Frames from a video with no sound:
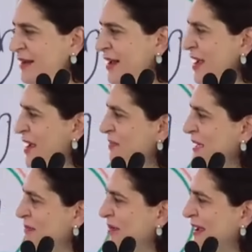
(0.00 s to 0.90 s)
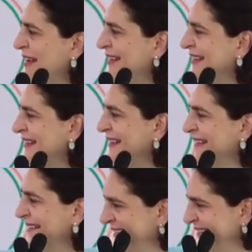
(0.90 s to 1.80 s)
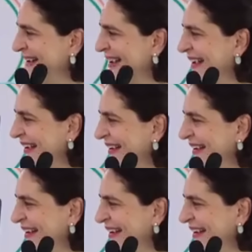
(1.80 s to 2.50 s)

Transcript: कहाँ है मेरी बहन आइए